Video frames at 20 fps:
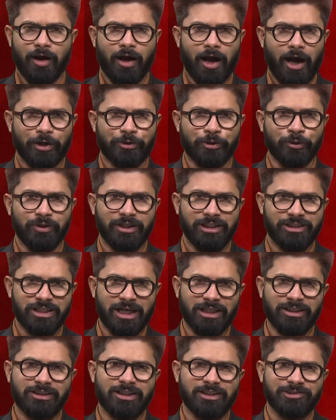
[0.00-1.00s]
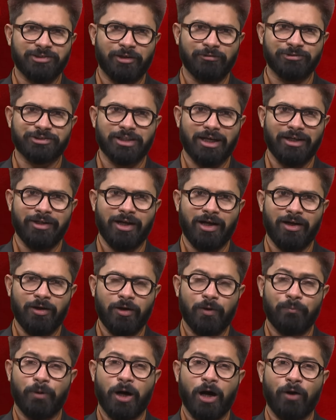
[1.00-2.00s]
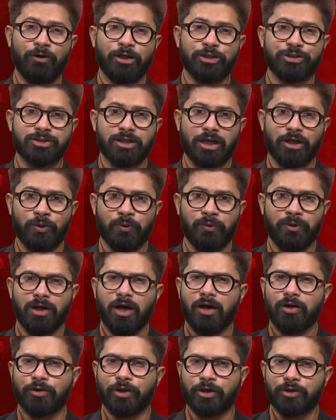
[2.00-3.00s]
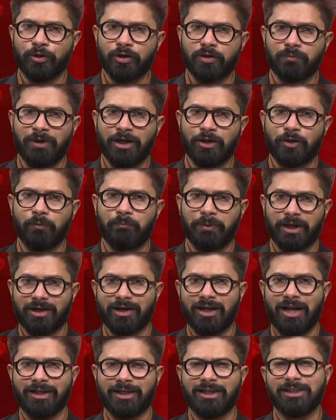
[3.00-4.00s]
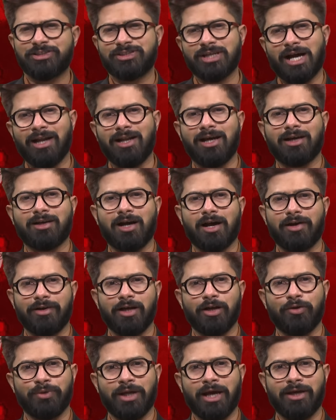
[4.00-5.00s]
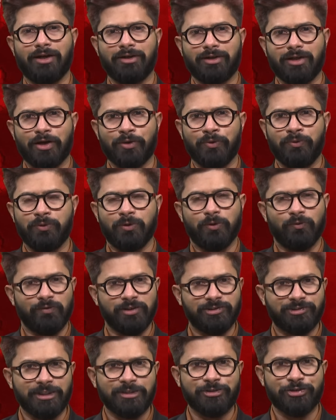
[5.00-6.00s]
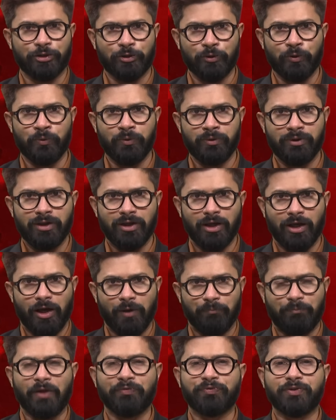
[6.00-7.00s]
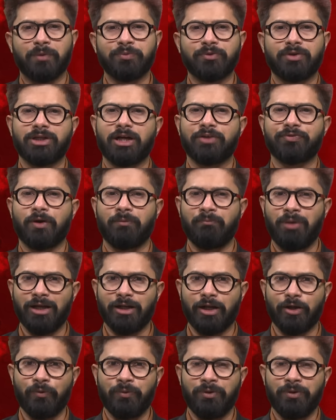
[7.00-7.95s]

అటు నిషేధిత సంస్థ అయిన మావోయిస్టులలో రిక్రూట్మెంట్లు పెరగడానికి చాలా కారణాలున్నాయంటారు విశ్లేషకులు పంతొమ్మిది వందల తొంభైలలో